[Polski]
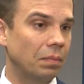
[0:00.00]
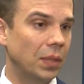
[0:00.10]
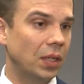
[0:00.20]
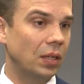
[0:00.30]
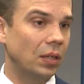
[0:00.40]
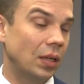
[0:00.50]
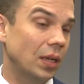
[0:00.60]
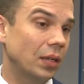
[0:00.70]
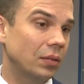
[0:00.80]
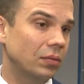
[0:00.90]
i
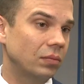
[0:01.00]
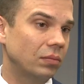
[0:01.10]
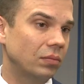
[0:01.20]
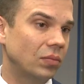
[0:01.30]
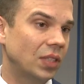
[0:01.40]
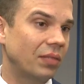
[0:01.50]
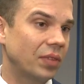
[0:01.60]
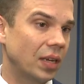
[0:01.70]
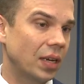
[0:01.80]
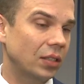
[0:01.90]
nie
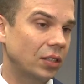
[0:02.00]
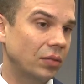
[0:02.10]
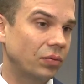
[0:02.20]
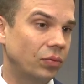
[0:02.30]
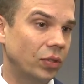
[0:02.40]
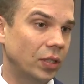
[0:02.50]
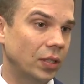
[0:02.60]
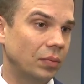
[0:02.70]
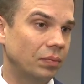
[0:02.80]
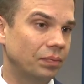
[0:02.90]
zawiera się w
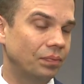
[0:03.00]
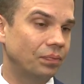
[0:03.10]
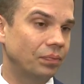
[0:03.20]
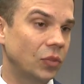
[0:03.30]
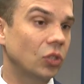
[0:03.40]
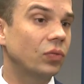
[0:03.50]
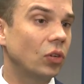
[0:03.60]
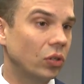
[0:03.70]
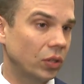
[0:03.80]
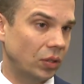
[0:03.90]
mm,
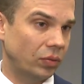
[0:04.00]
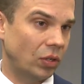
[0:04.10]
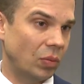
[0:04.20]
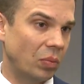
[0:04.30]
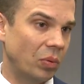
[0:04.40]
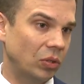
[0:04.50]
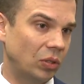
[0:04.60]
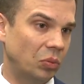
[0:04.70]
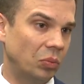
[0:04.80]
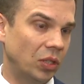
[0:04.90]
dozwolonych formach
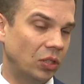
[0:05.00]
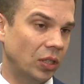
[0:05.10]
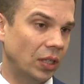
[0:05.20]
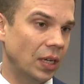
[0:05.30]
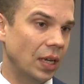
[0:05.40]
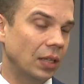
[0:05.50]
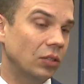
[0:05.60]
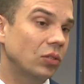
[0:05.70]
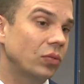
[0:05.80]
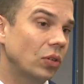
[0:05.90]
pomocy publicznej. Te
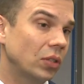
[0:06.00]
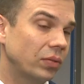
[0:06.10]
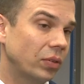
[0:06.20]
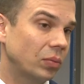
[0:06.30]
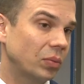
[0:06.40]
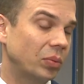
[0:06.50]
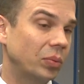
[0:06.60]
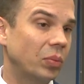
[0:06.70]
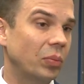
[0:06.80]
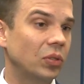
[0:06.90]
dozwolone formy
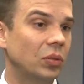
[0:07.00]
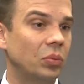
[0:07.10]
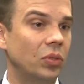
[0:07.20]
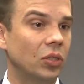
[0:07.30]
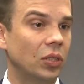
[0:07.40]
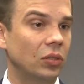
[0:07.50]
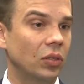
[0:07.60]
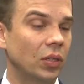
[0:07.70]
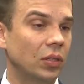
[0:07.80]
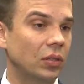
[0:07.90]
pomocy publicznej to
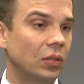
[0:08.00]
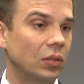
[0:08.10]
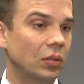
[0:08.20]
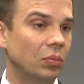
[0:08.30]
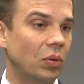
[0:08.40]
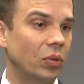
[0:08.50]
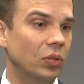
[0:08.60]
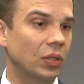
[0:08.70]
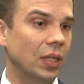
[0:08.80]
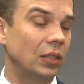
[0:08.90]
jest y,
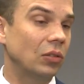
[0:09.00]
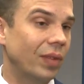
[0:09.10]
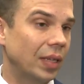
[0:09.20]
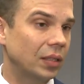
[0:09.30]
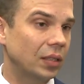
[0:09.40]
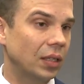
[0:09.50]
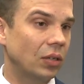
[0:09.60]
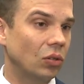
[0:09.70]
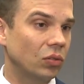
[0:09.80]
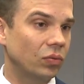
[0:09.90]
pomoc na innowacje,
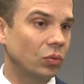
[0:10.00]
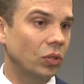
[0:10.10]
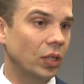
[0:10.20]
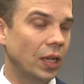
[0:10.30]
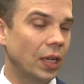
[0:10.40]
rozwój,